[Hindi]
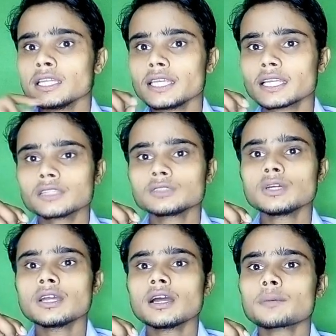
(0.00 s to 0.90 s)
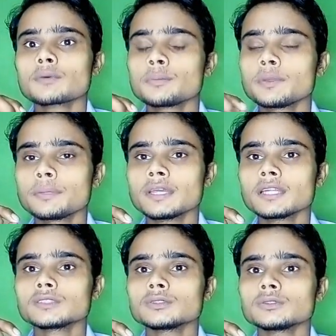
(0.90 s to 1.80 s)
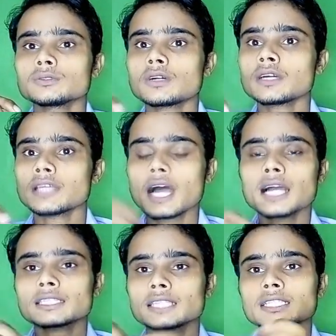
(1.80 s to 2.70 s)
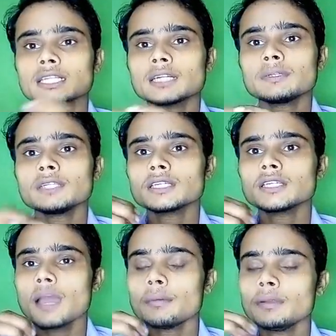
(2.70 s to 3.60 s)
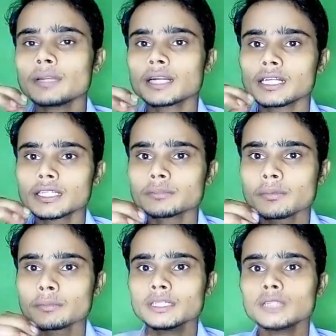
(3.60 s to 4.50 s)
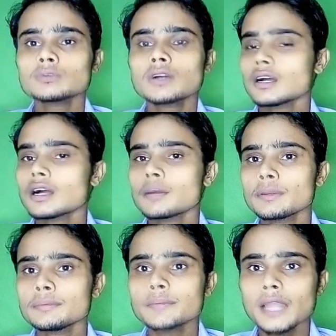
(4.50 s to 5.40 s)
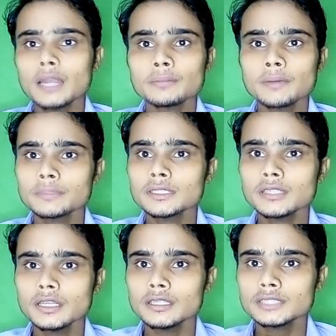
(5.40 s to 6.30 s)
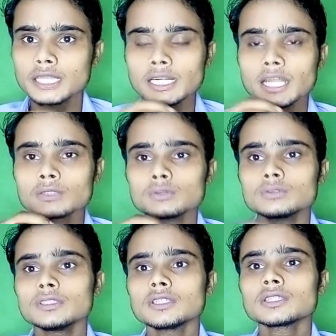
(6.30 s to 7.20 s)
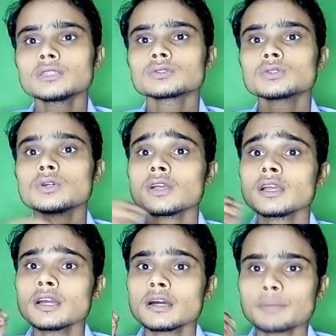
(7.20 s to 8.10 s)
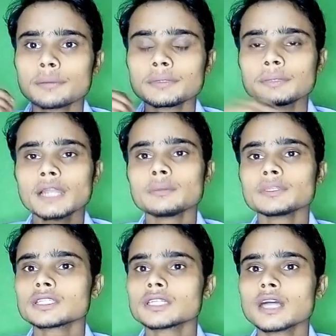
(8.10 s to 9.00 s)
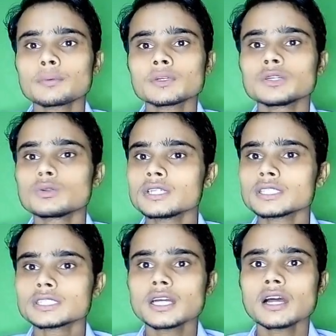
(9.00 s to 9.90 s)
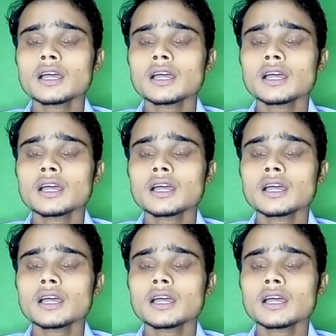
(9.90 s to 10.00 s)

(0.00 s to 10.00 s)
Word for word: एक जो है आपको बी जो यहाँ का चेंज करना पड़ेगा देखिए अवेलेबल कंट्रीज़ में बता दूँ कहाँ कहाँ पे अभी फिलहाल में पबजी चल रहा है तो देखिए दोस्तों पबजी फिलहाल में सिंगापुर इंडोनेशिया